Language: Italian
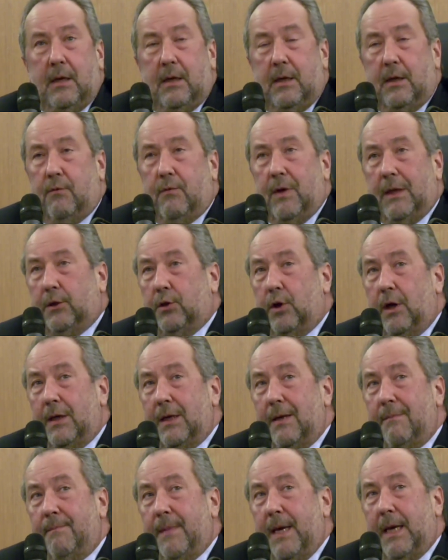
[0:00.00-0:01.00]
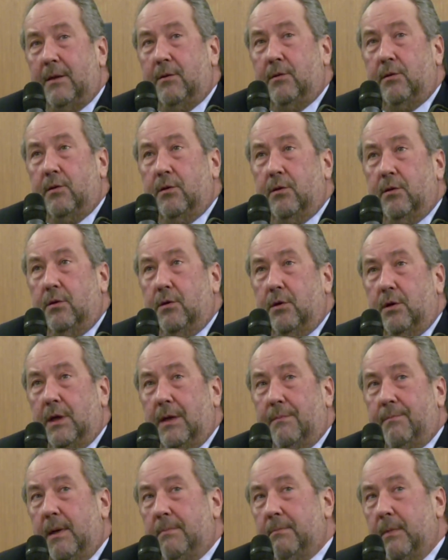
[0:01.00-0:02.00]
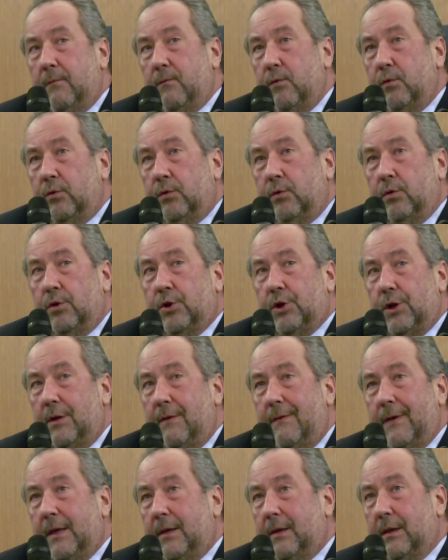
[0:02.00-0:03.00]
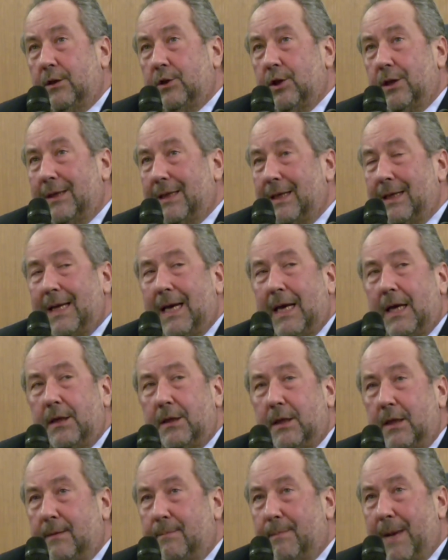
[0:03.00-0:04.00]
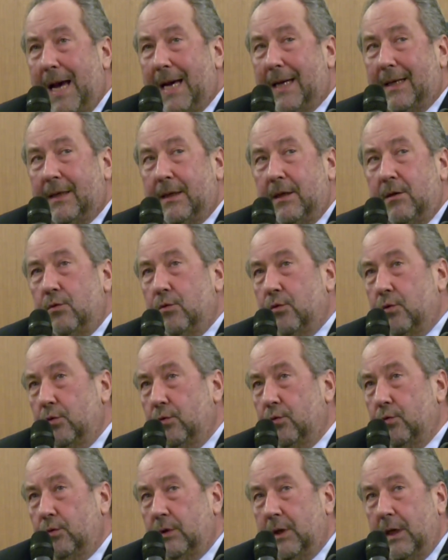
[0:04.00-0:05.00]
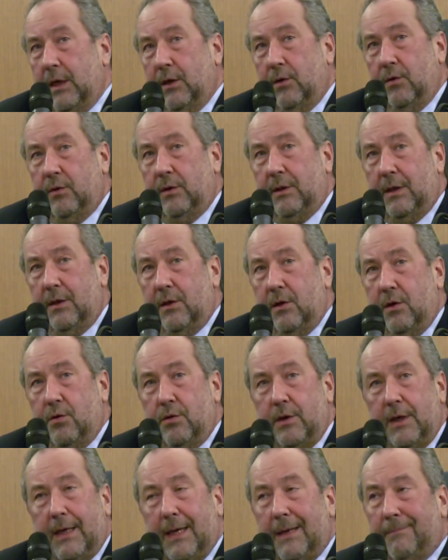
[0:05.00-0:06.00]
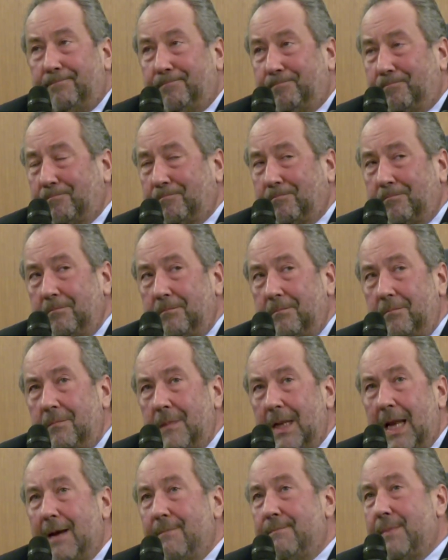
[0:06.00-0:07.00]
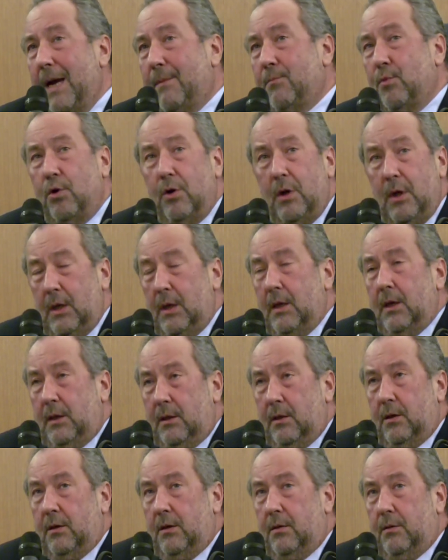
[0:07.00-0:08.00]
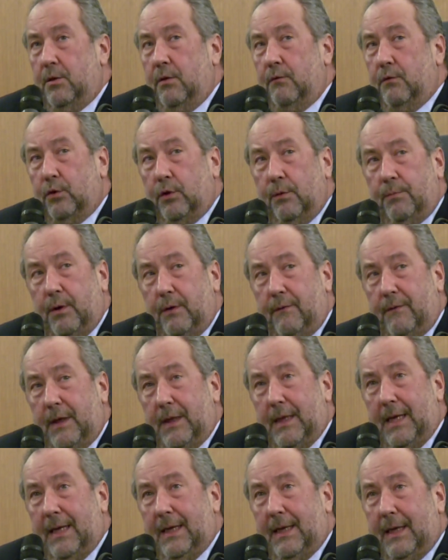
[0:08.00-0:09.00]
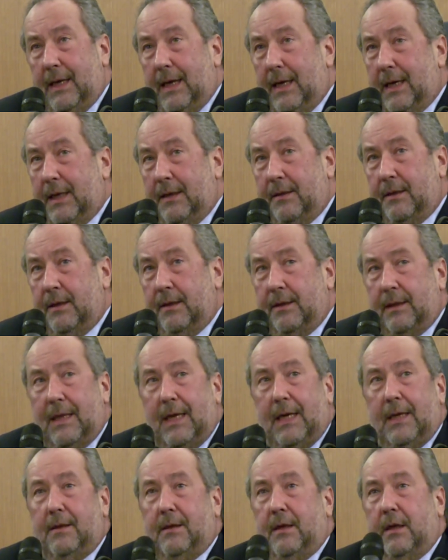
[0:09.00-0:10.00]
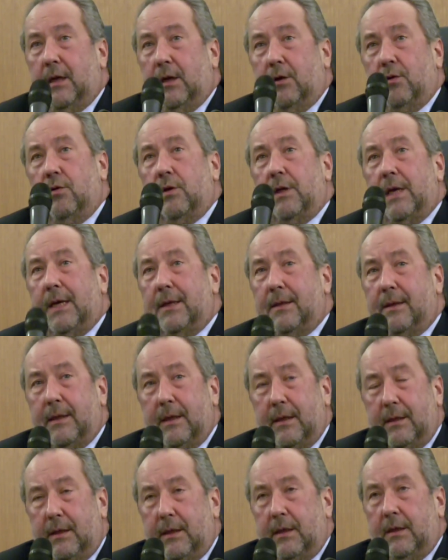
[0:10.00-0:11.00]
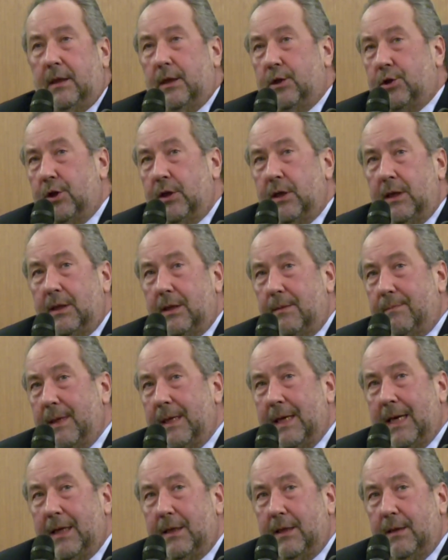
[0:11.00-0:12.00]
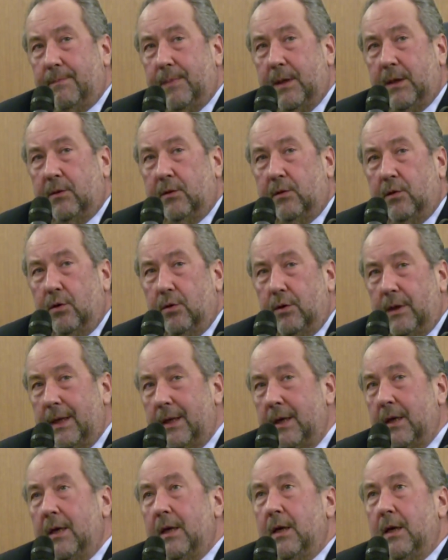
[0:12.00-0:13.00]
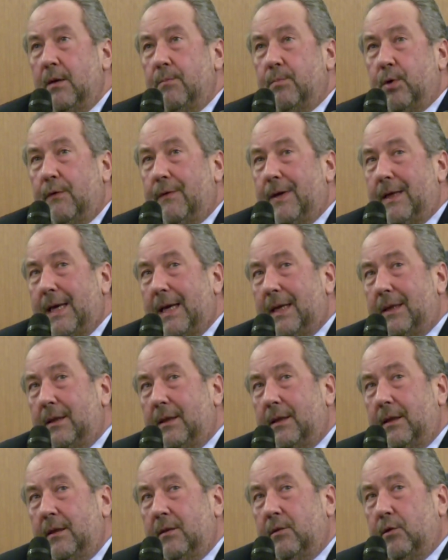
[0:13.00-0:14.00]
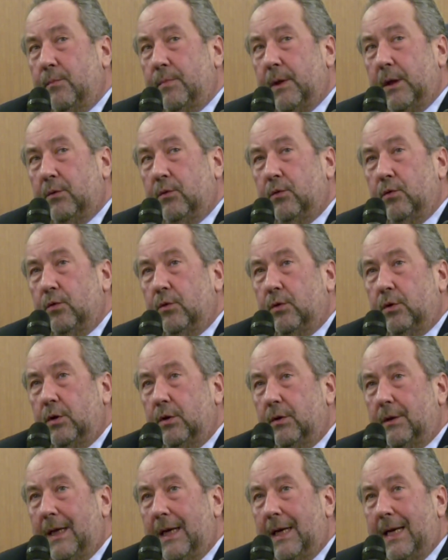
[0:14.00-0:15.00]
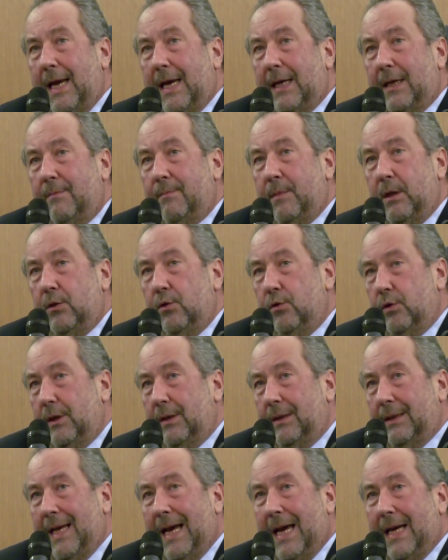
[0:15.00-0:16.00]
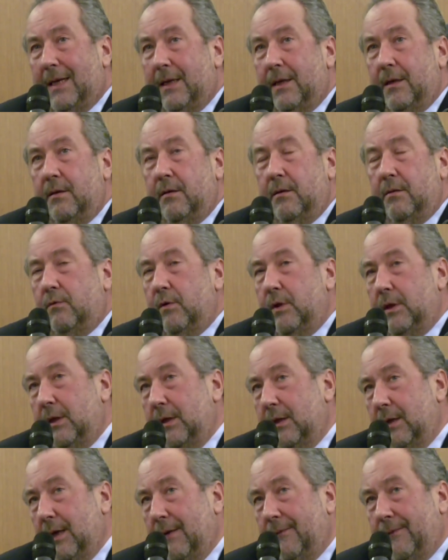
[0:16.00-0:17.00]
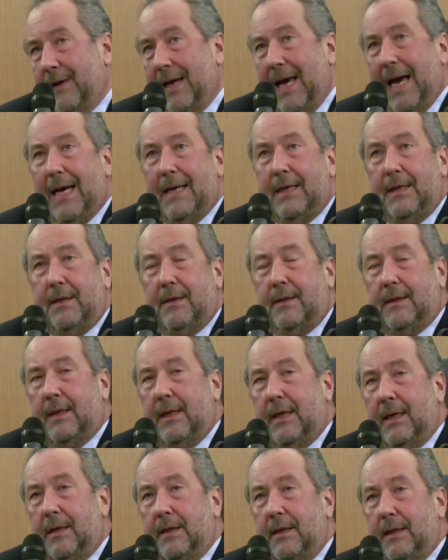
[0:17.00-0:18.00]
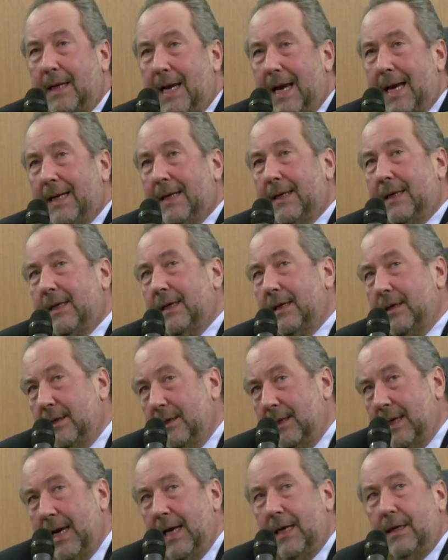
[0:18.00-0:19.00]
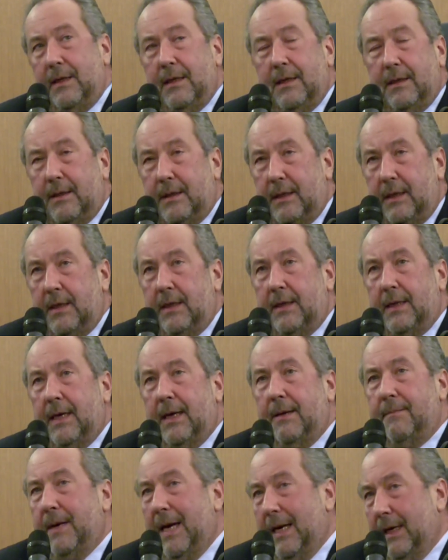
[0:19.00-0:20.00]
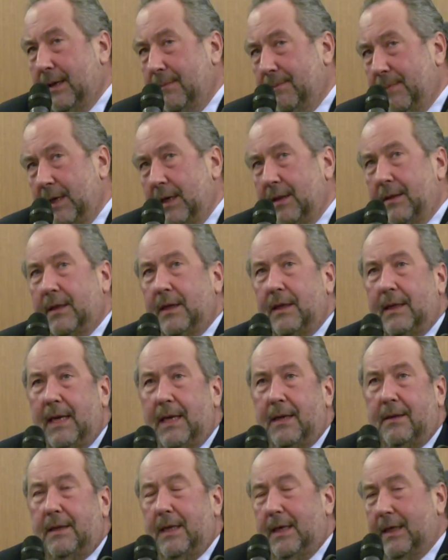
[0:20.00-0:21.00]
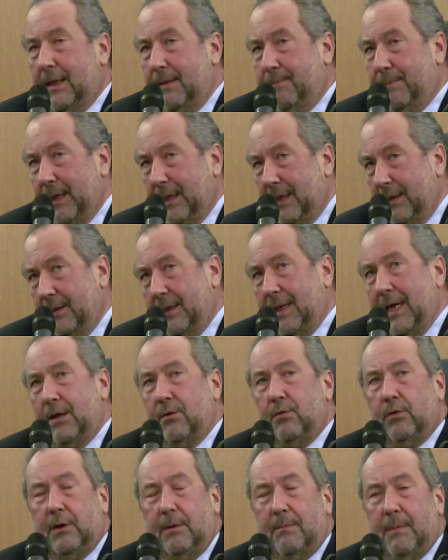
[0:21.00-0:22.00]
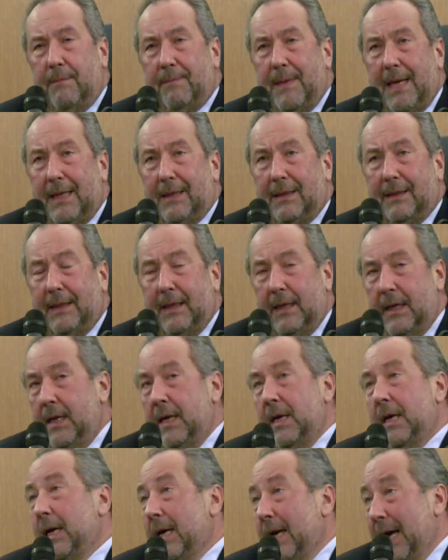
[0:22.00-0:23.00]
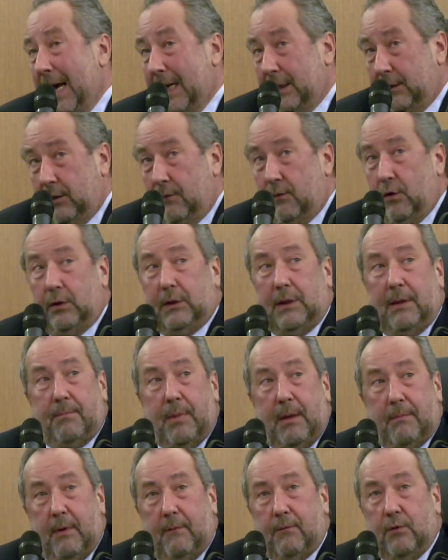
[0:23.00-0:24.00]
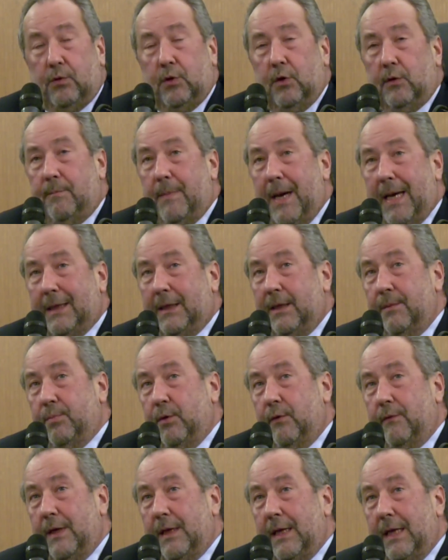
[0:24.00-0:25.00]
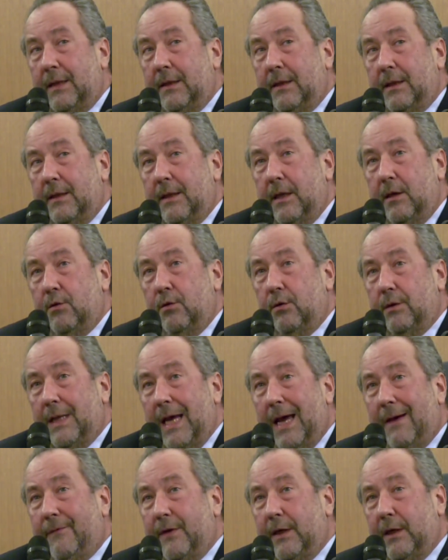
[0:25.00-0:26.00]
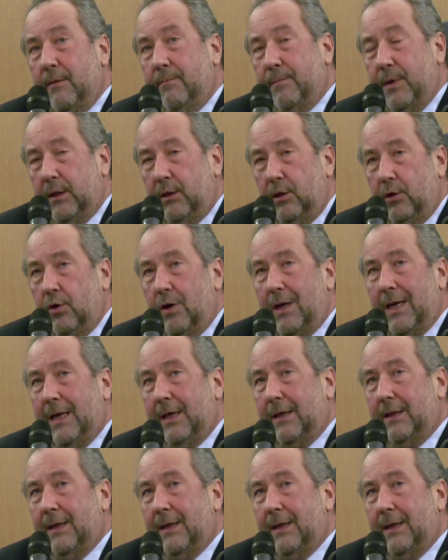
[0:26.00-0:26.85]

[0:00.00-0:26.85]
In quattro anni e mezzo noi abbiamo avuto diverse centinaia di sbarchi lungo tutta la costa ionica, Abbiamo eh, dovuto provvedere all'assistenza e all'accoglienza di decine di migliaia di persone, provenienti soprattutto dalle aree mediorientali, eh, quindi Afghanistan, Iraq, Iran, Siria, anche palestinesi, anche pakistani ultimamente. Altre volte abbiamo avuto sbarchi provenienti dal Nord Africa, in particolare